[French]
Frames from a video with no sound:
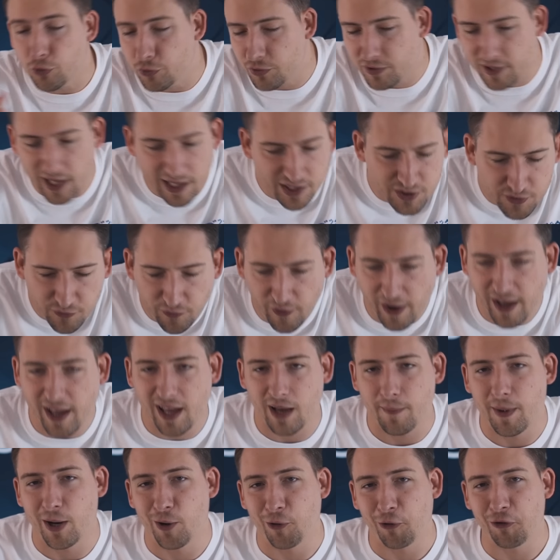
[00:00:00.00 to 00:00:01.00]
Jusqu'à se
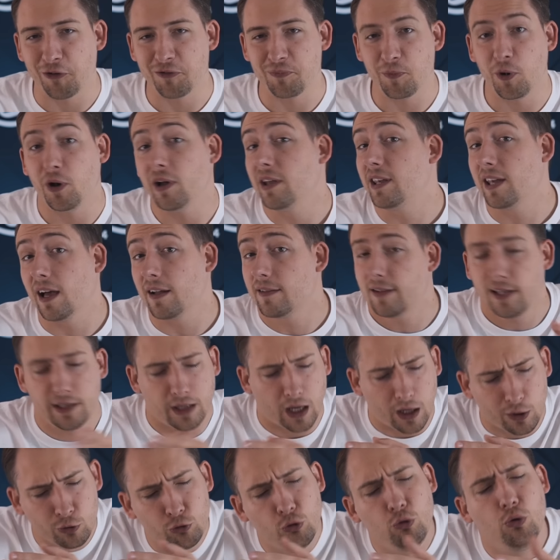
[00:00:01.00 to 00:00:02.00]
faire, malheureusement, écarté
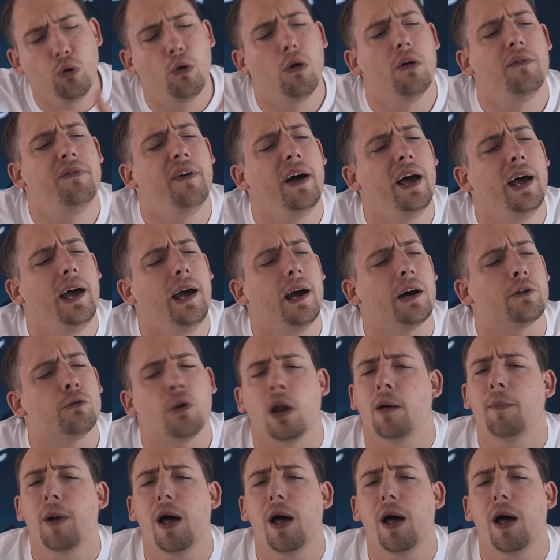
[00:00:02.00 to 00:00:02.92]
d'un doux revers de la